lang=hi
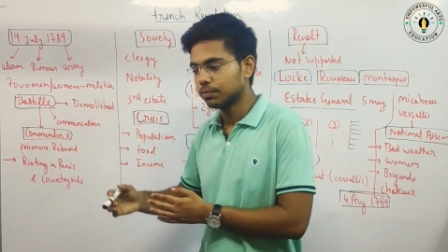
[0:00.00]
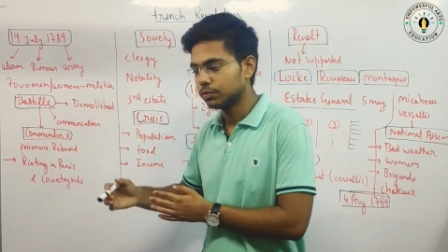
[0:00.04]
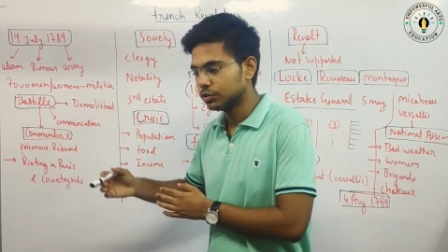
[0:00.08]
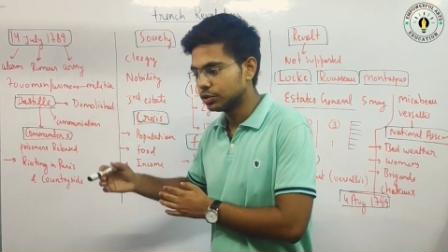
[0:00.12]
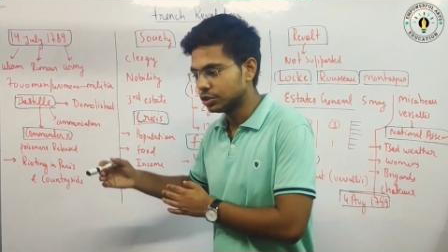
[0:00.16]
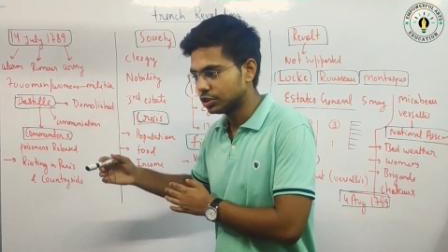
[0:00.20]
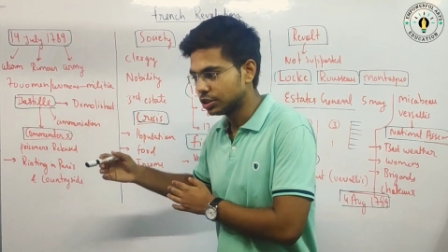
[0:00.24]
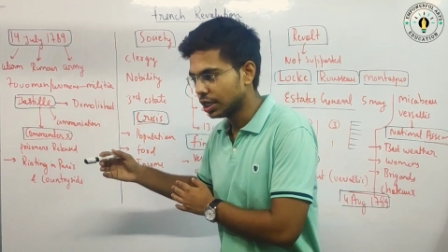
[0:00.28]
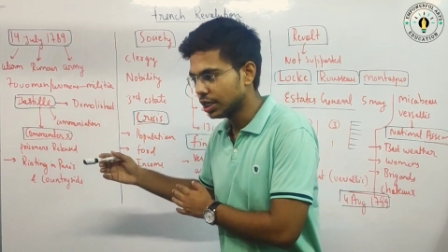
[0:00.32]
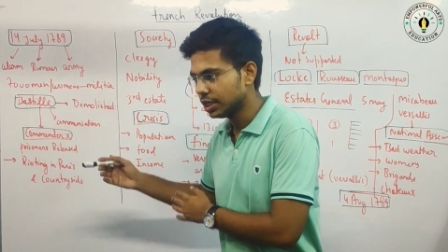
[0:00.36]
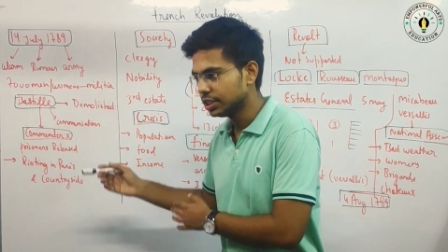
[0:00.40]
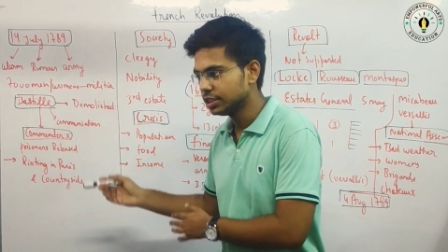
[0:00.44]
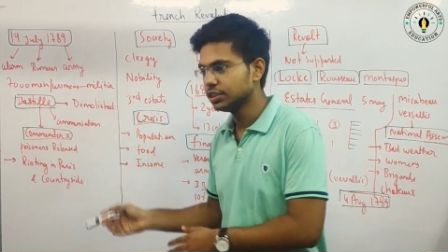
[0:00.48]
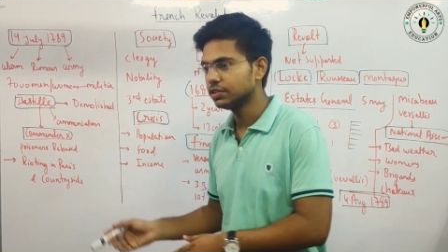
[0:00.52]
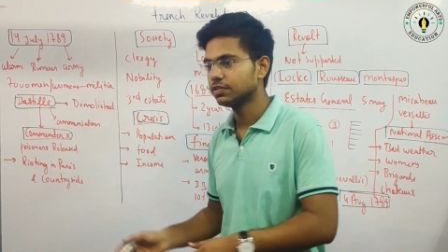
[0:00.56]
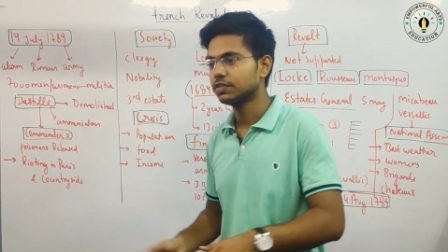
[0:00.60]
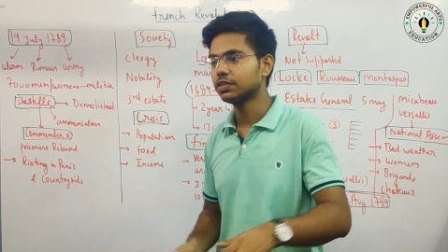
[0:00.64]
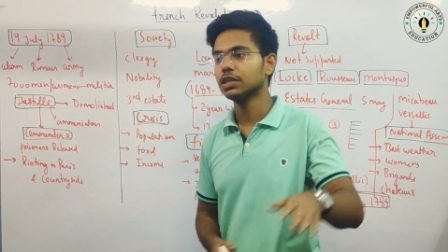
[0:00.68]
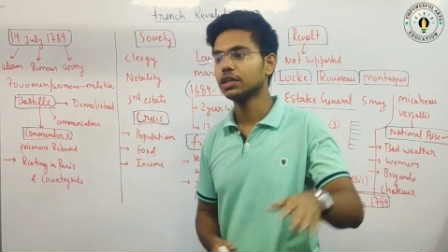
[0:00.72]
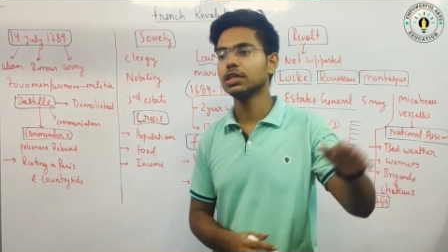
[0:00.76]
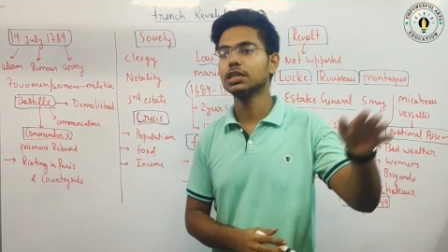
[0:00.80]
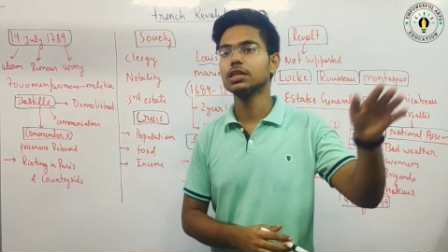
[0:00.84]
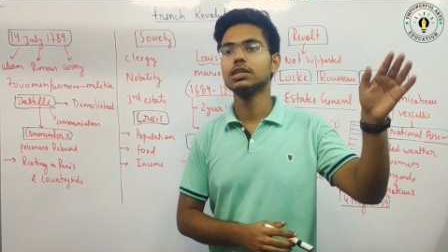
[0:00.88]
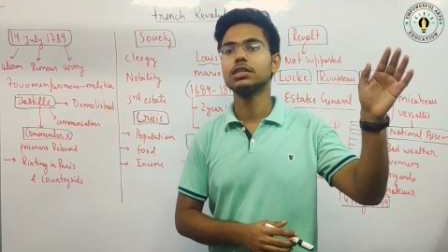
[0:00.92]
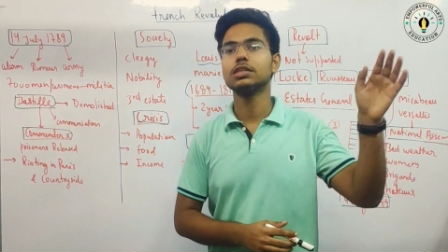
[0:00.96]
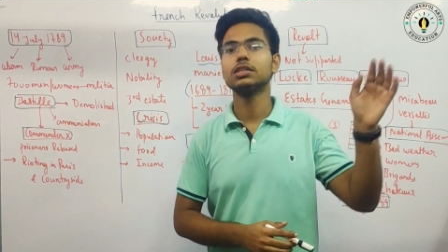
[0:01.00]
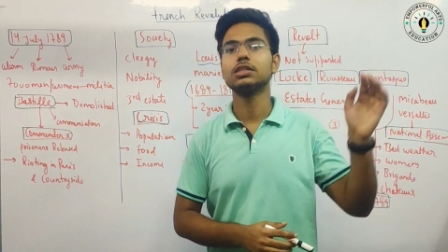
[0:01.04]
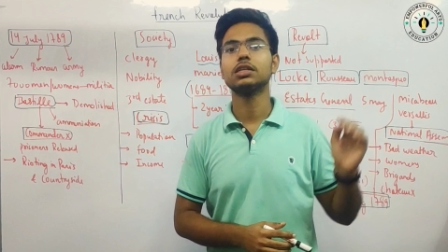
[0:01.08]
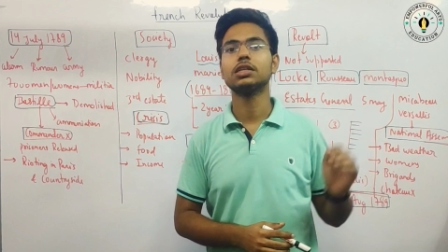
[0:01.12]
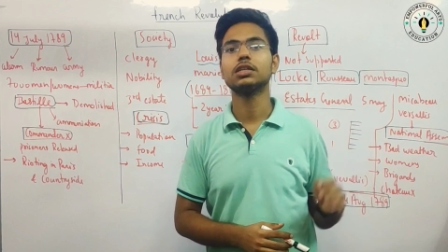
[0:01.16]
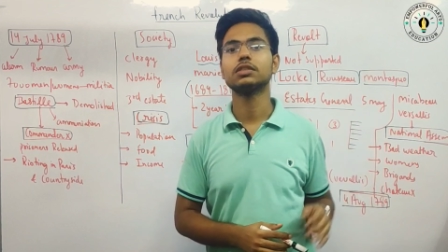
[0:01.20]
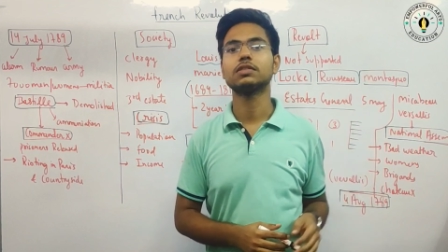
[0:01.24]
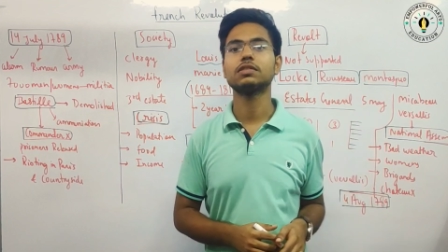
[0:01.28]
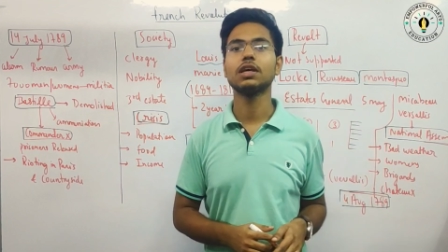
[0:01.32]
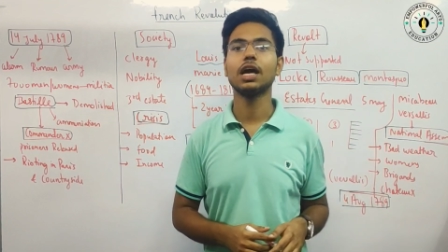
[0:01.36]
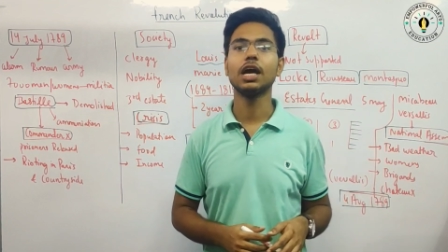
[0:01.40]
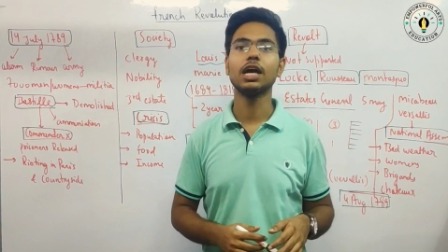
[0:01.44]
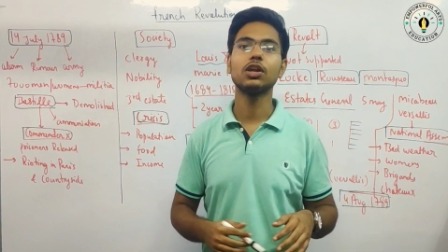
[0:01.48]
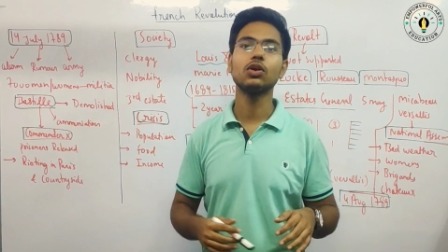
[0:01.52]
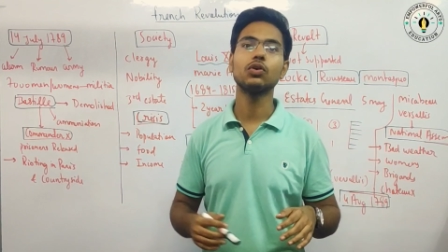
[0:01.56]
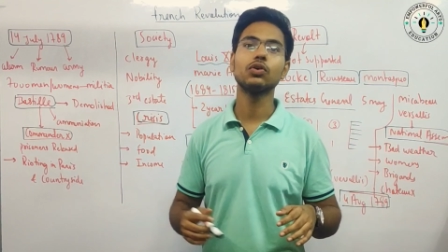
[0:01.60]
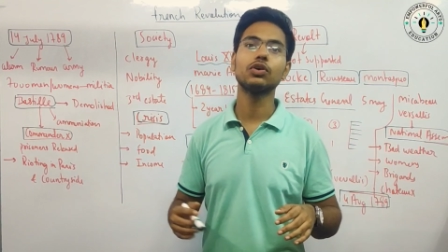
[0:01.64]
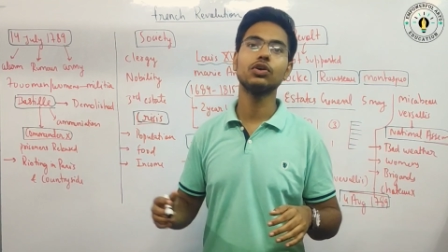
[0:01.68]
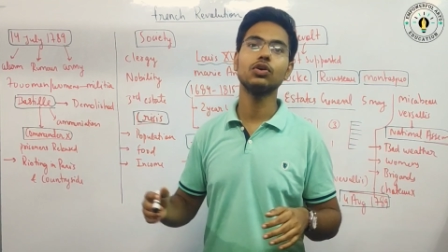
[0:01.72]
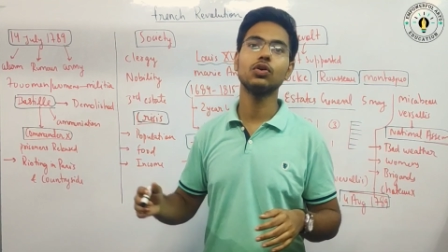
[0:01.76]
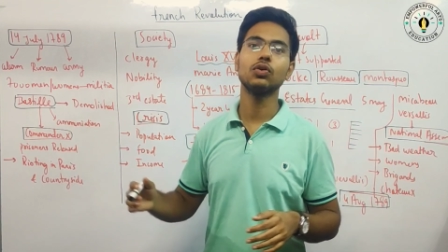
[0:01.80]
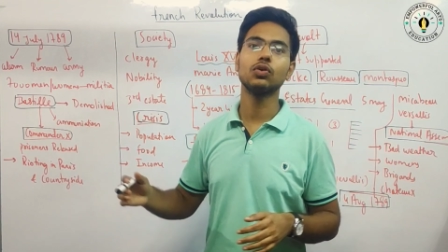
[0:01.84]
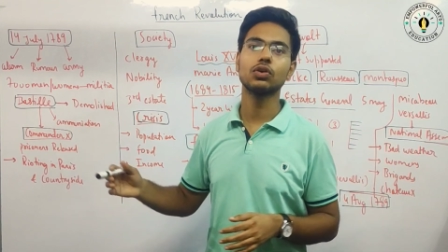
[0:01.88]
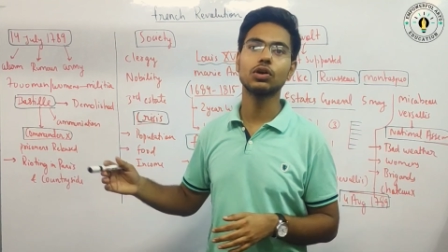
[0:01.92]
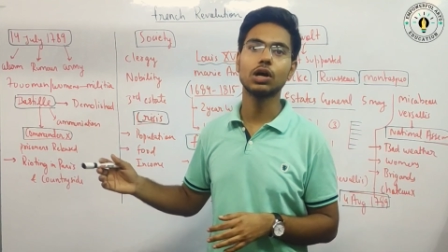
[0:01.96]
तेज़ी से शहरों की
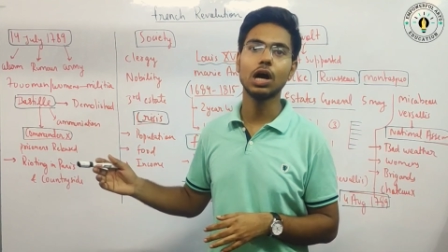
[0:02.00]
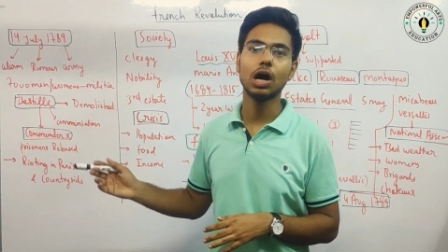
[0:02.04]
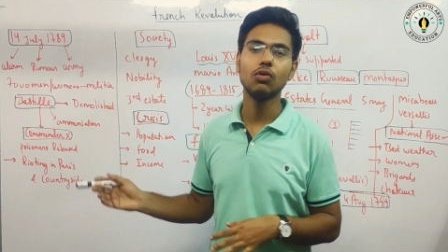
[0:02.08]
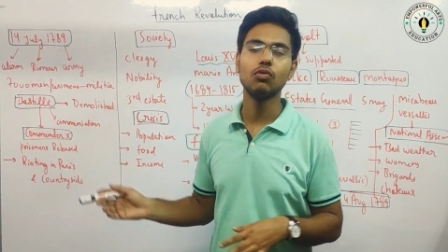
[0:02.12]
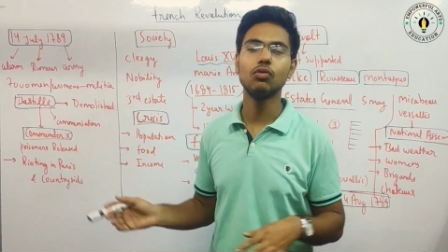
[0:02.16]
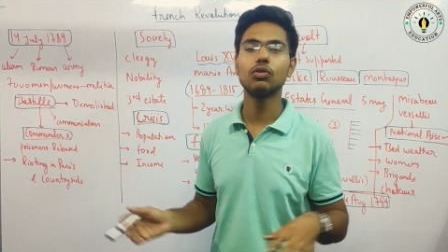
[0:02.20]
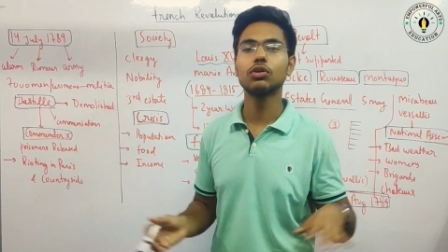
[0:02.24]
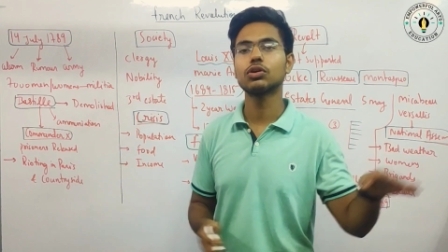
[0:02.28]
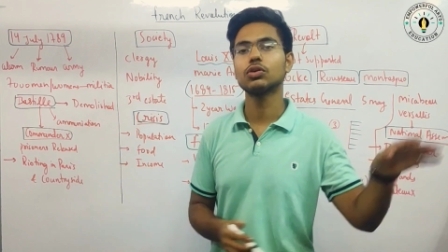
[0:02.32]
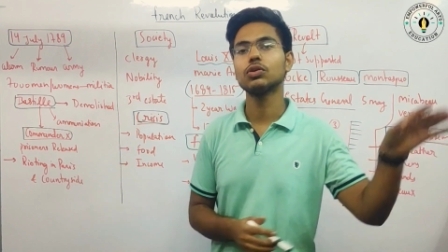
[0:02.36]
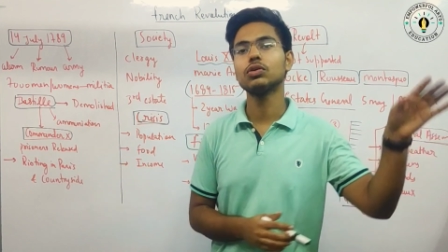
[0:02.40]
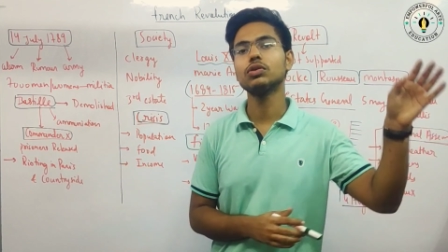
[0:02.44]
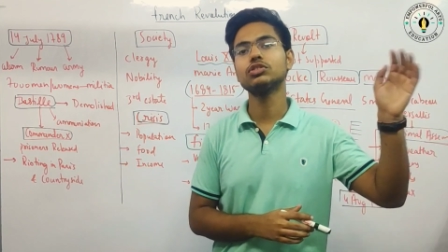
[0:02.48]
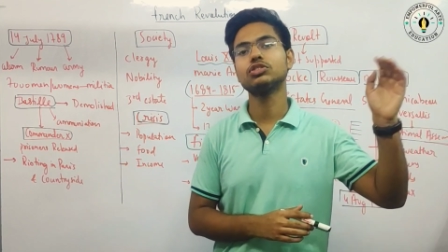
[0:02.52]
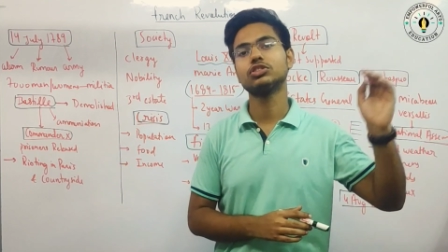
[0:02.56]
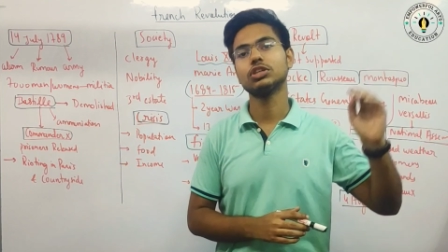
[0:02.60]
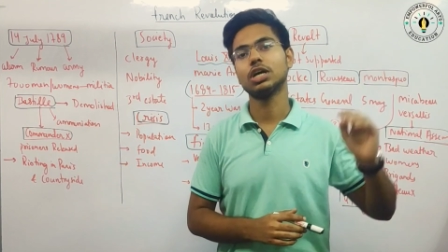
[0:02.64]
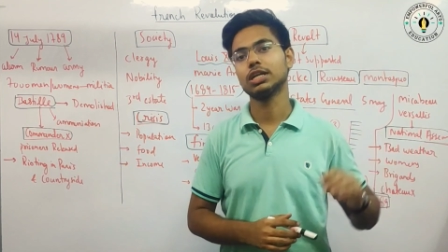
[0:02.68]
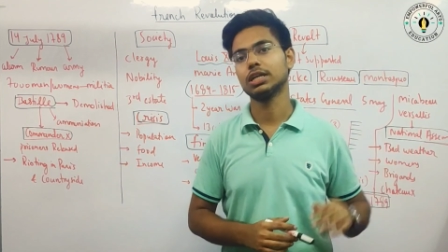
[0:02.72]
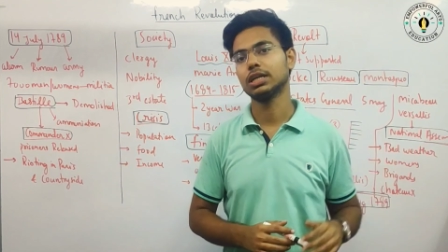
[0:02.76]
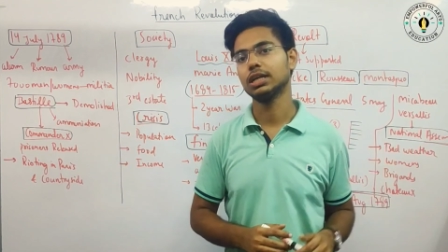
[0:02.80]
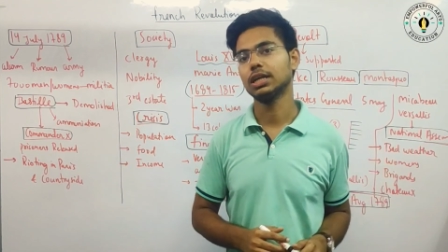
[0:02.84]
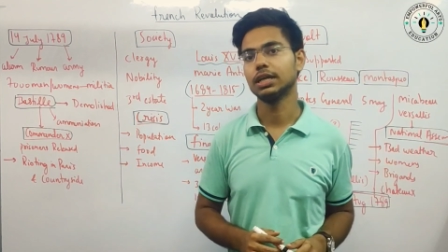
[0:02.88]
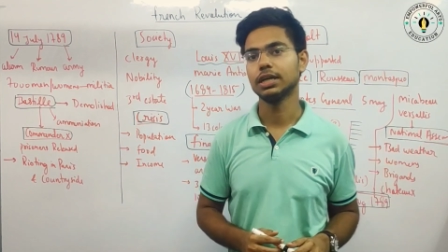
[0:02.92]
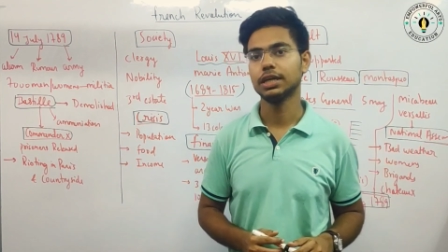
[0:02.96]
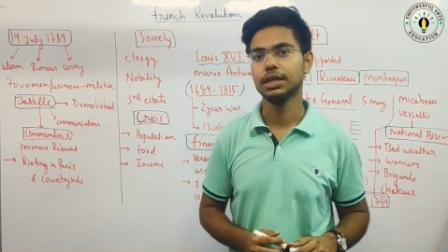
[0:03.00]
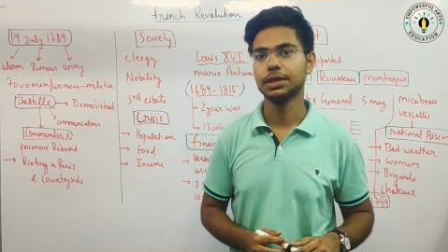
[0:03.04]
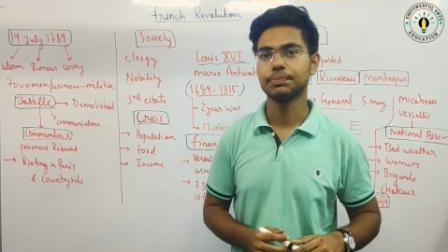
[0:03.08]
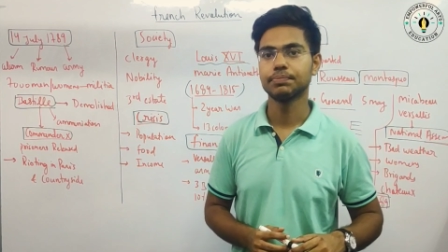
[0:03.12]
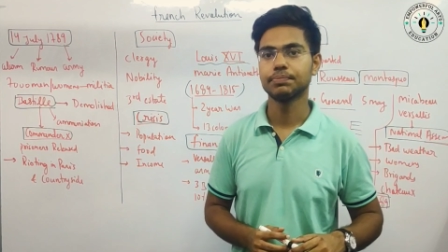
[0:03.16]
ओर गांवों की ओर जाने लगी